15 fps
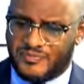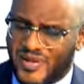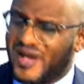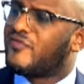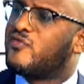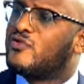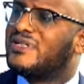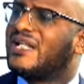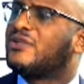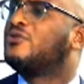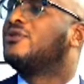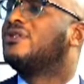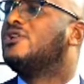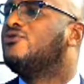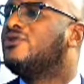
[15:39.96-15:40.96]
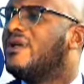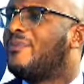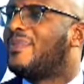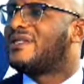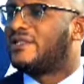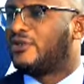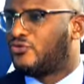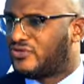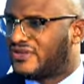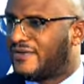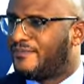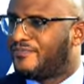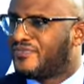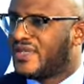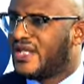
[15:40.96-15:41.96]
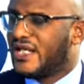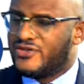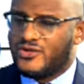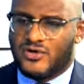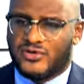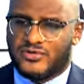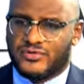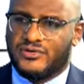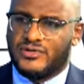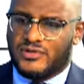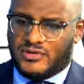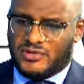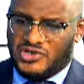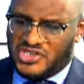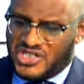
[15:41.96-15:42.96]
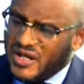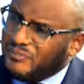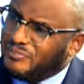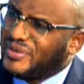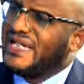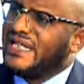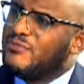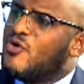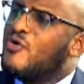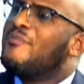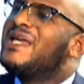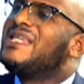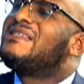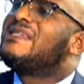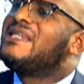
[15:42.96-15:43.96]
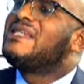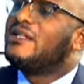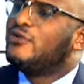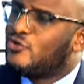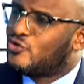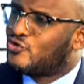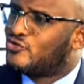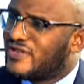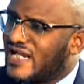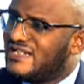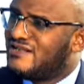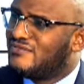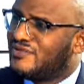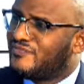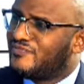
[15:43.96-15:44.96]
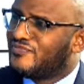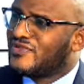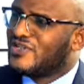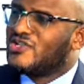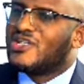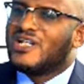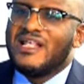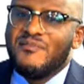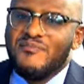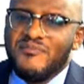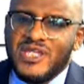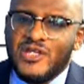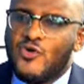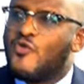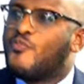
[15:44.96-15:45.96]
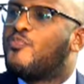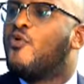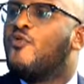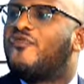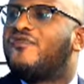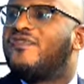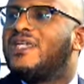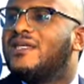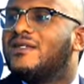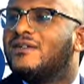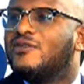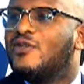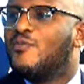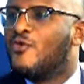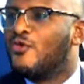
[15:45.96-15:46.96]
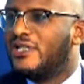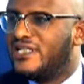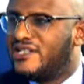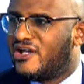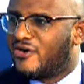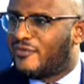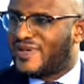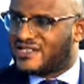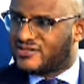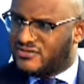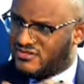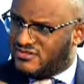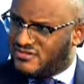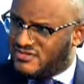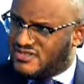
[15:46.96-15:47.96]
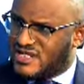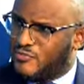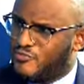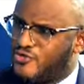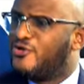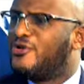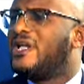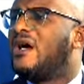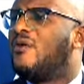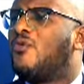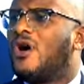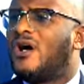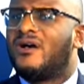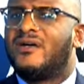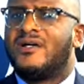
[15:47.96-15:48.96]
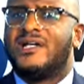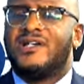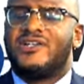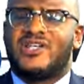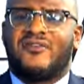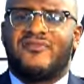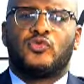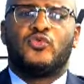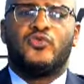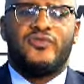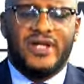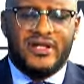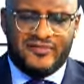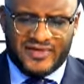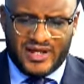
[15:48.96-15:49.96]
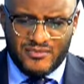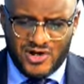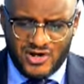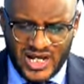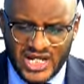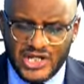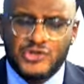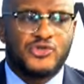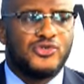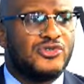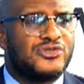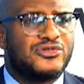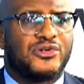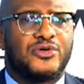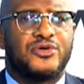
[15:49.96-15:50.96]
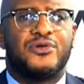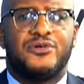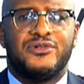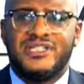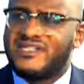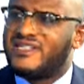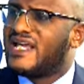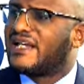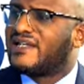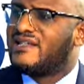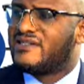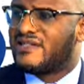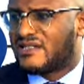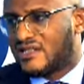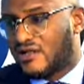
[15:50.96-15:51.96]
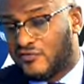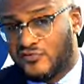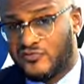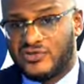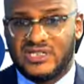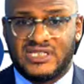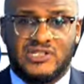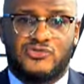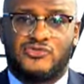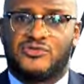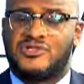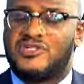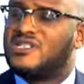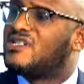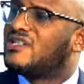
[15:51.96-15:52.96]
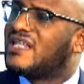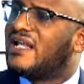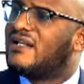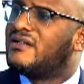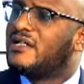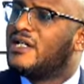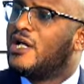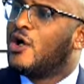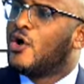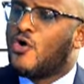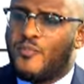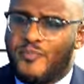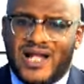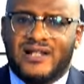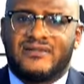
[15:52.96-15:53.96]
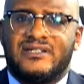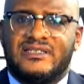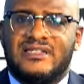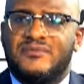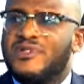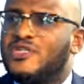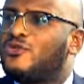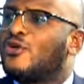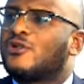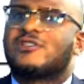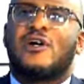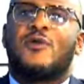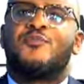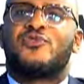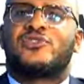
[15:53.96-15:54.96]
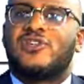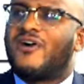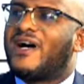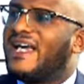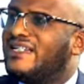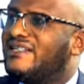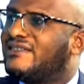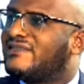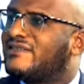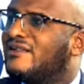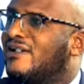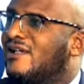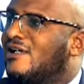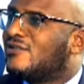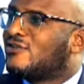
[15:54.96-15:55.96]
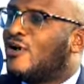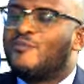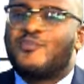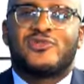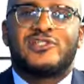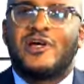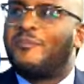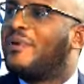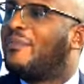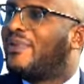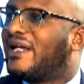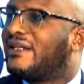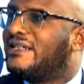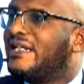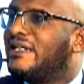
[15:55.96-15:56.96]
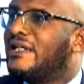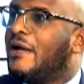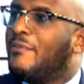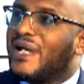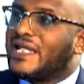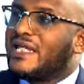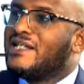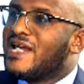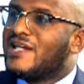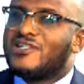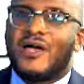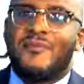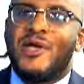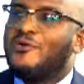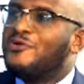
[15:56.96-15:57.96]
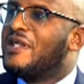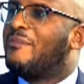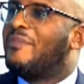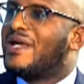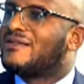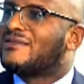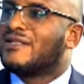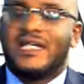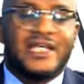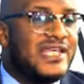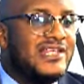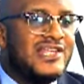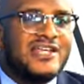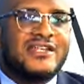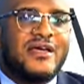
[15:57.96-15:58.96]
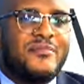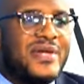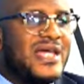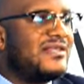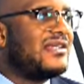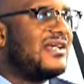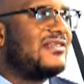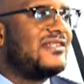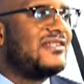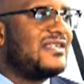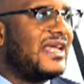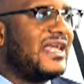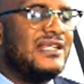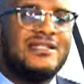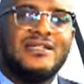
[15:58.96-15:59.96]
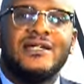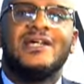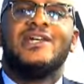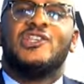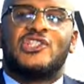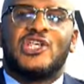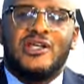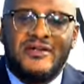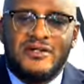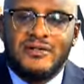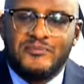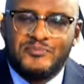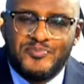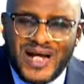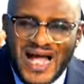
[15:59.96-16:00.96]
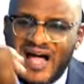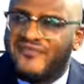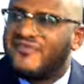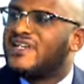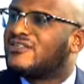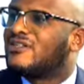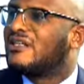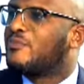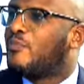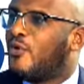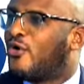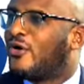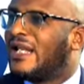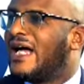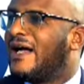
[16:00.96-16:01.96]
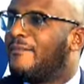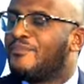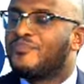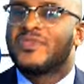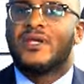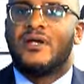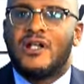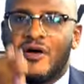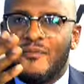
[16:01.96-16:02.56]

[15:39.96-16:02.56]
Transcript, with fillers: des, des, pères fondateurs de l'UDPS et tout ça. Donc, j'ai pris mon métier de journalisme je l'ai mis au profit de mon leader parce que ça bouillonnait en moi. J'avais trouvé vraiment injuste que ici à Kinshasa, vous étiez sur Digital, qu'on parle des émissions 100% Raïs, 100% PPRD, mais qu'il n'y ait jamais eu de pèse, qu'il n'y ait jamais un Tshisekedi. J'ai bravé cette peur-là.